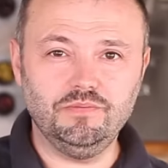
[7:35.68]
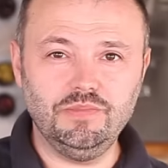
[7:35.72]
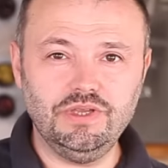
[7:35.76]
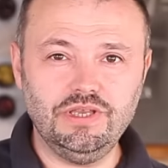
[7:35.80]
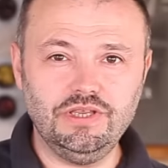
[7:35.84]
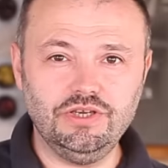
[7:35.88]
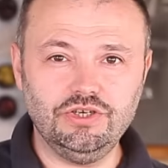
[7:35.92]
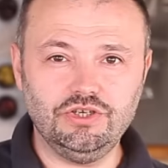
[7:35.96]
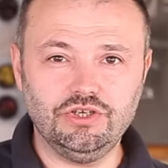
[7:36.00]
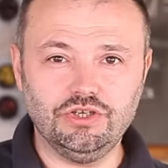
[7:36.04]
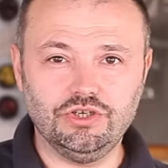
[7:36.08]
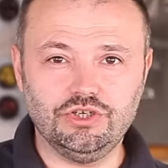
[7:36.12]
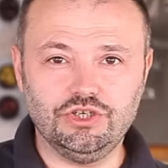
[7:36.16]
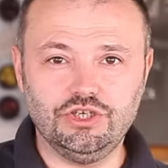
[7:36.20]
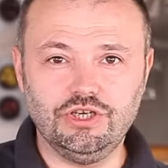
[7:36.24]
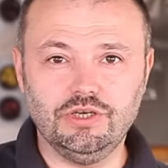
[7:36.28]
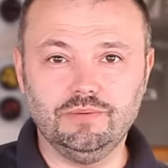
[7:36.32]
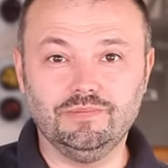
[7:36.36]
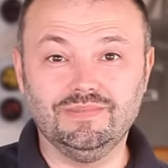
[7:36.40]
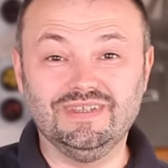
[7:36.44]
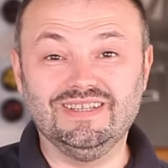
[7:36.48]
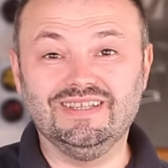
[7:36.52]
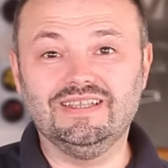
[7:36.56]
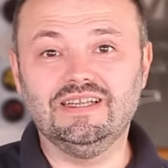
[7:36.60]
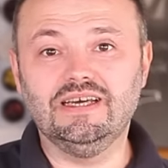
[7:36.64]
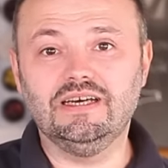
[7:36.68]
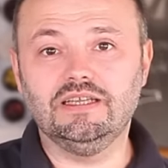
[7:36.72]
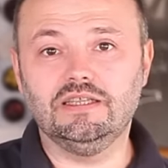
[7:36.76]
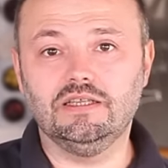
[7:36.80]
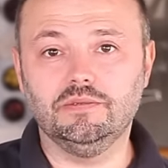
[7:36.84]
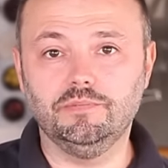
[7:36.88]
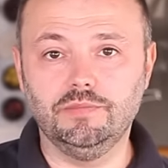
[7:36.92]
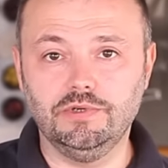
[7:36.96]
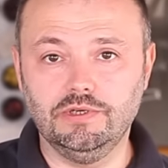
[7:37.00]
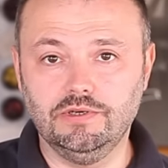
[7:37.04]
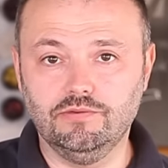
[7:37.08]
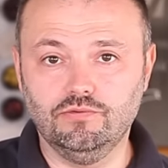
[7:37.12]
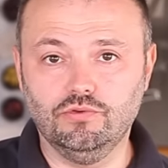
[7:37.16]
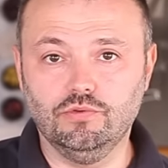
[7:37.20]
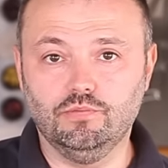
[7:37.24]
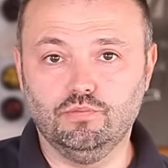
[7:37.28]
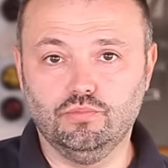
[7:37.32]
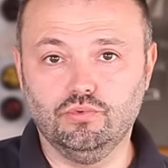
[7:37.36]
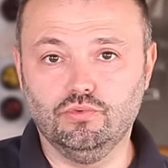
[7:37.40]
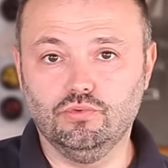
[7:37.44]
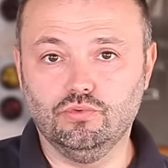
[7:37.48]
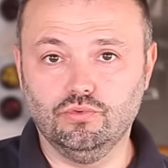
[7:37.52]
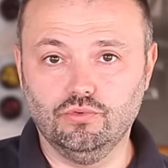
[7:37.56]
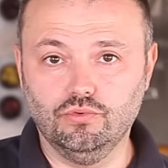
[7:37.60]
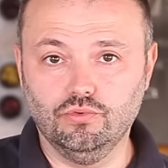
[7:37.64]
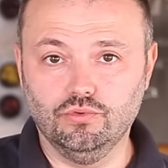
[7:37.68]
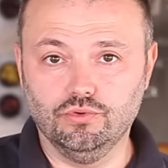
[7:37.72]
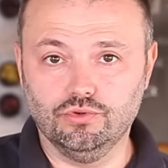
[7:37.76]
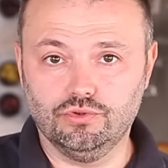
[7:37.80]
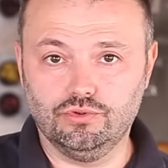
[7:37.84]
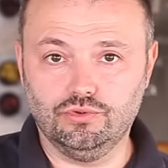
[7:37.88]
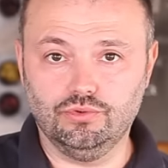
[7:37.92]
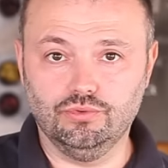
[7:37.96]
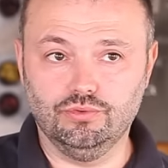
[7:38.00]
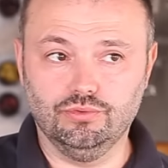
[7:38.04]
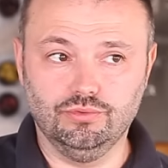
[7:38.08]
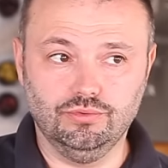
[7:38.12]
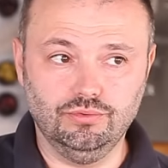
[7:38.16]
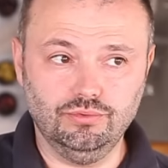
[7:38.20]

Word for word: меньше, чем надо бы его по ГОСТу.